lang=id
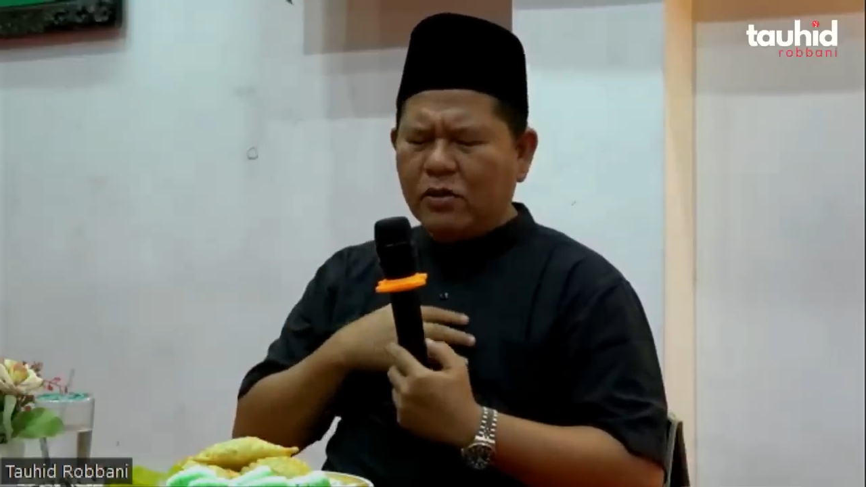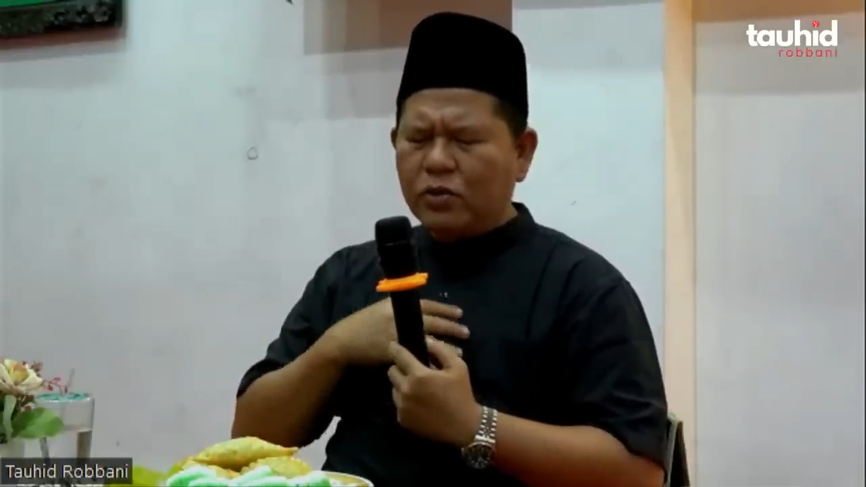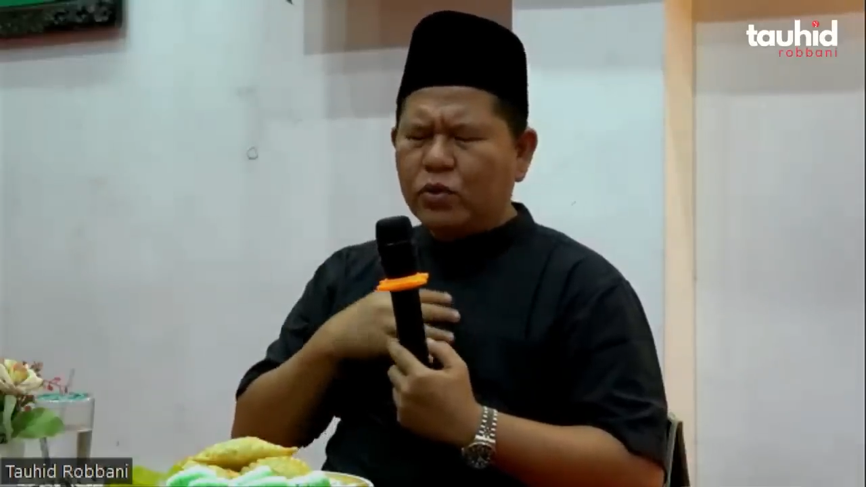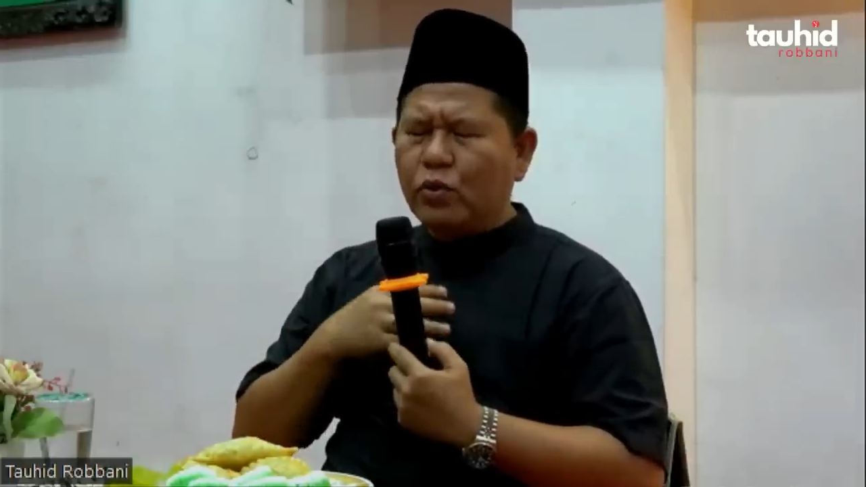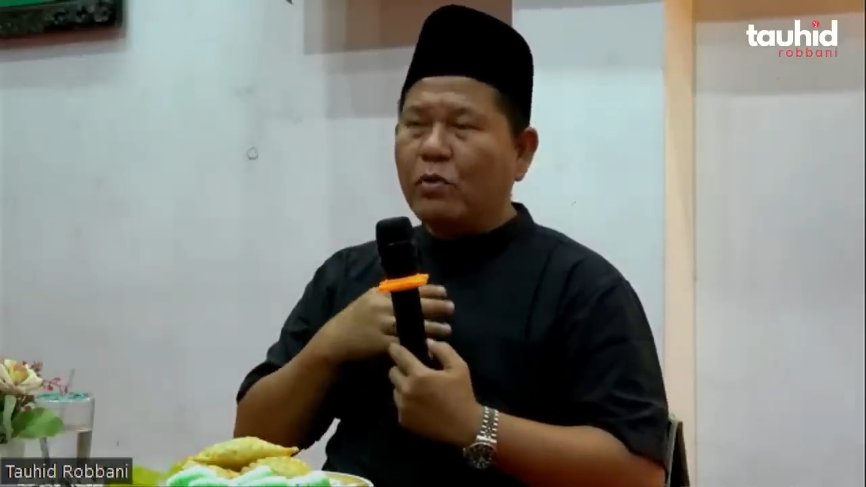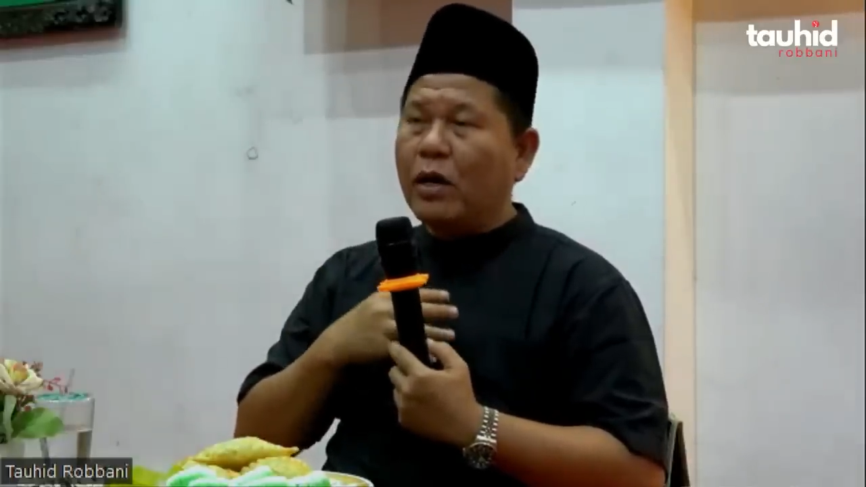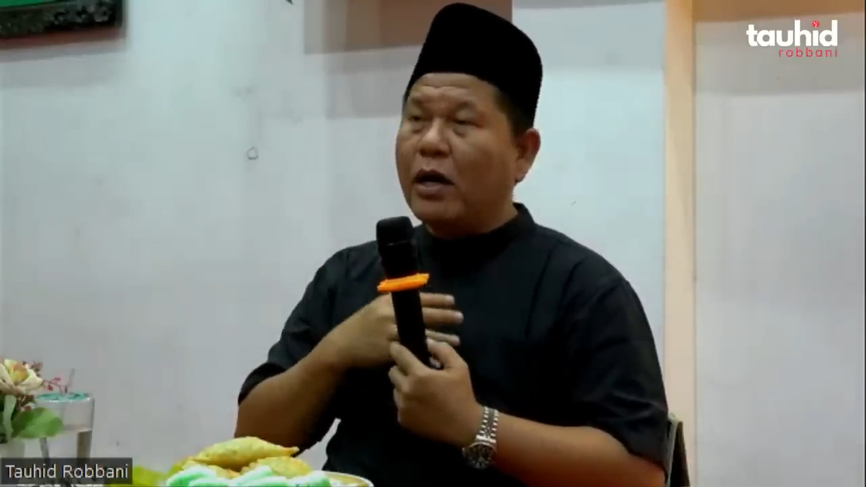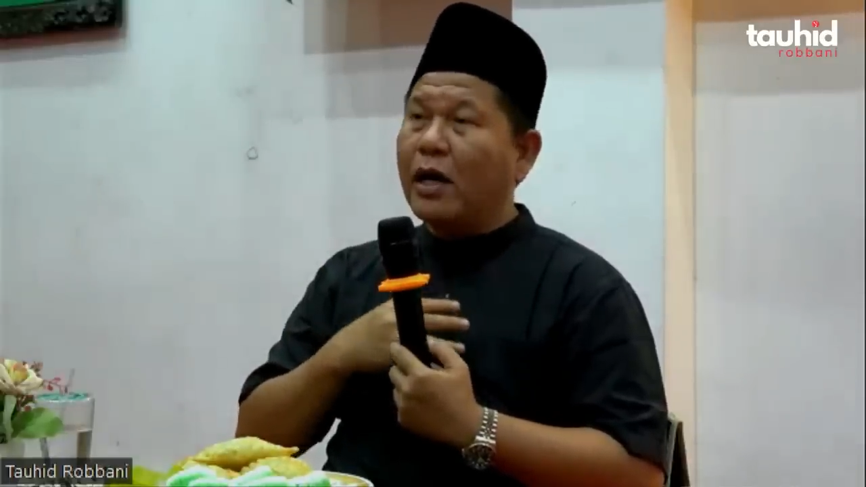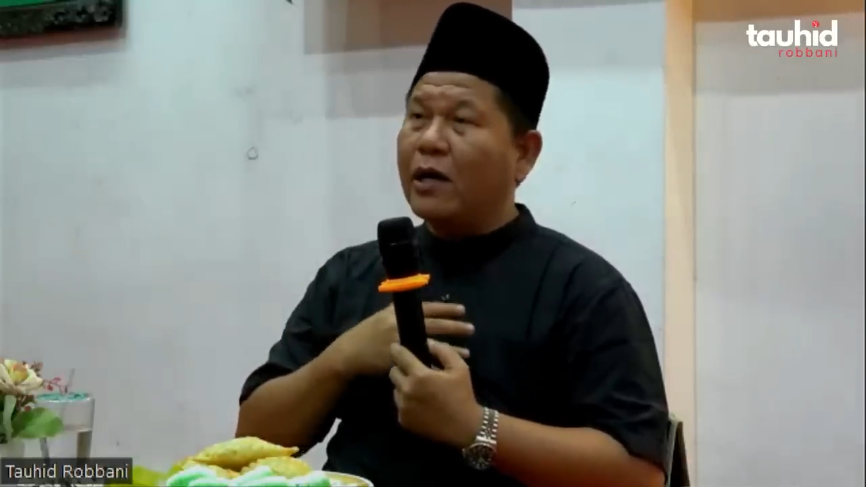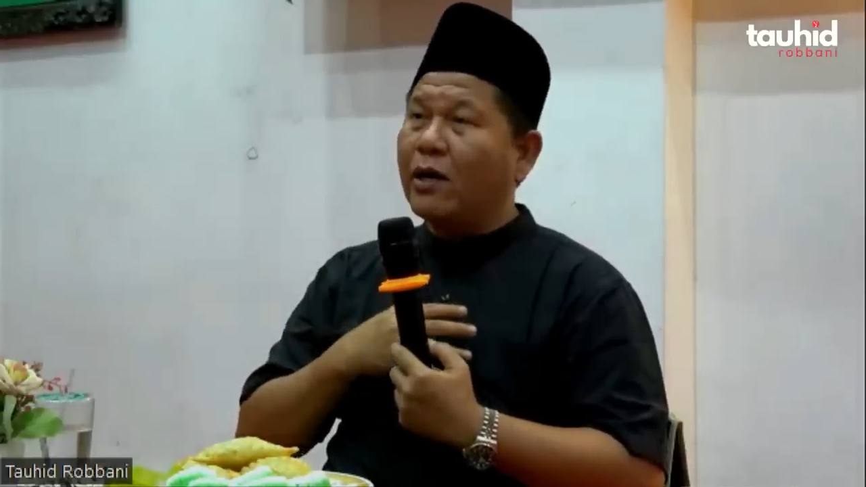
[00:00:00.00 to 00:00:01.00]

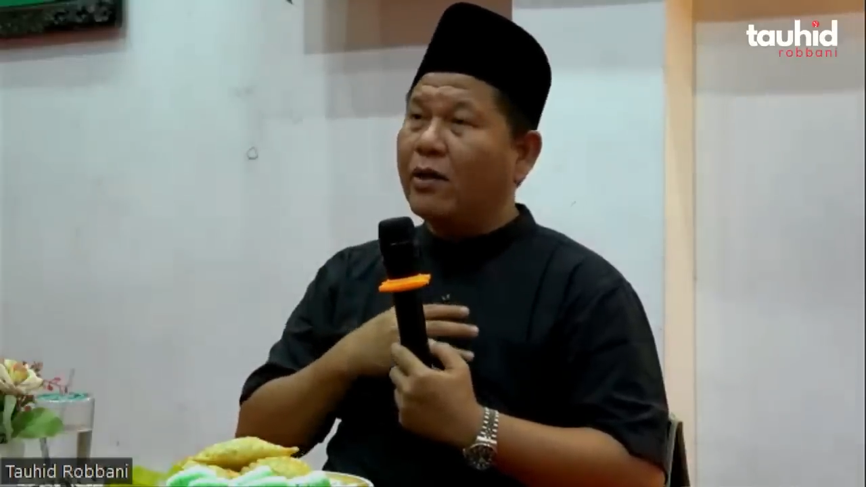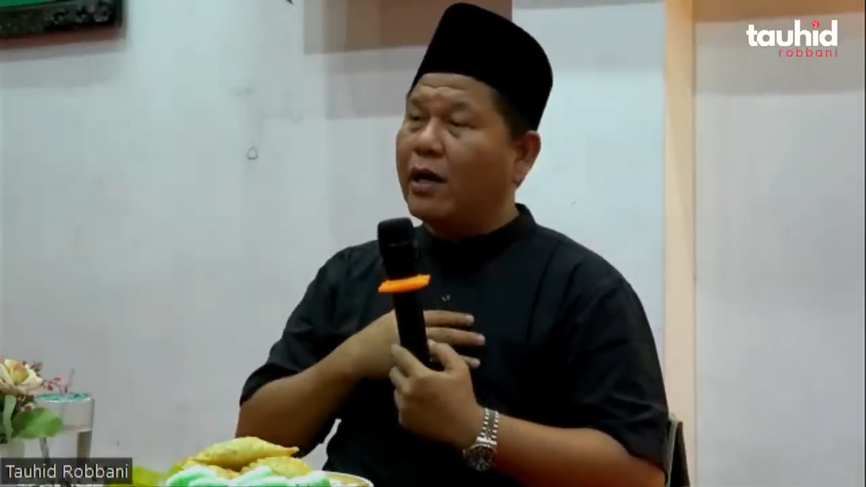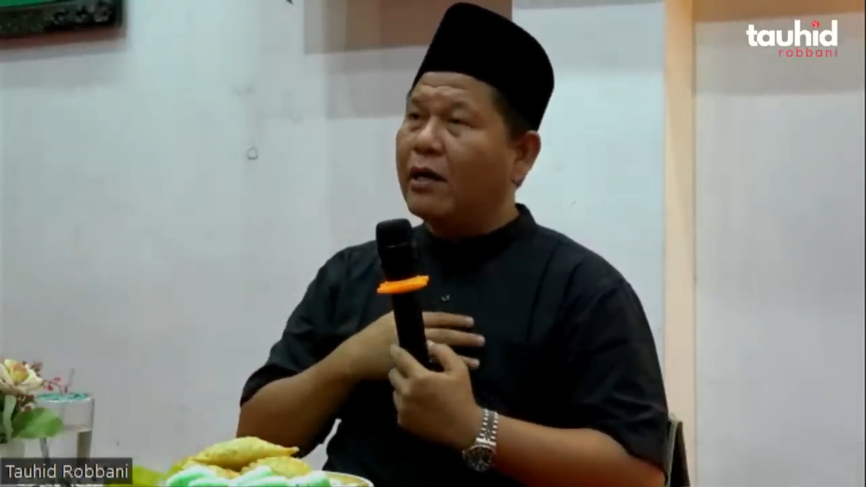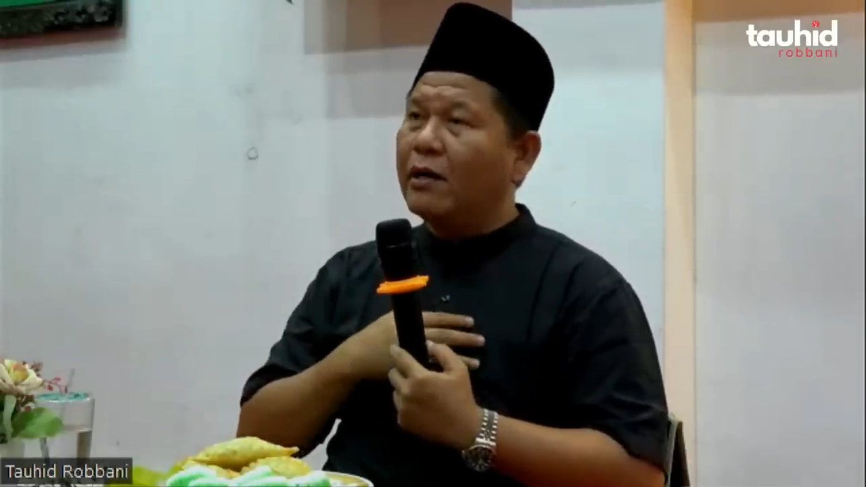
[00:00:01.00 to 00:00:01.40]
subhanallah.